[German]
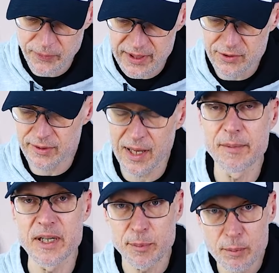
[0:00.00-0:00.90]
Wings und
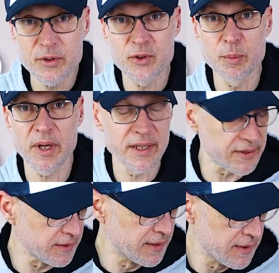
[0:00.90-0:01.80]
einmal die Pommes
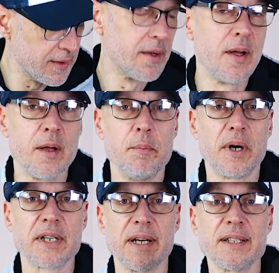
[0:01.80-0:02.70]
zubereite,
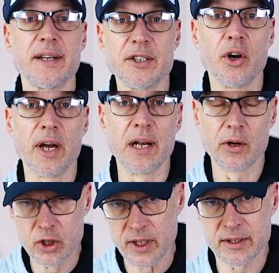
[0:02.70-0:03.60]
mache ich gleichzeitig noch einen
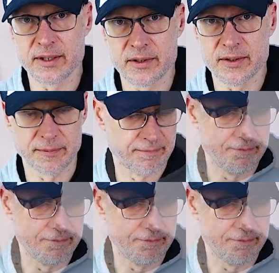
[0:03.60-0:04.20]
Lautstärketest.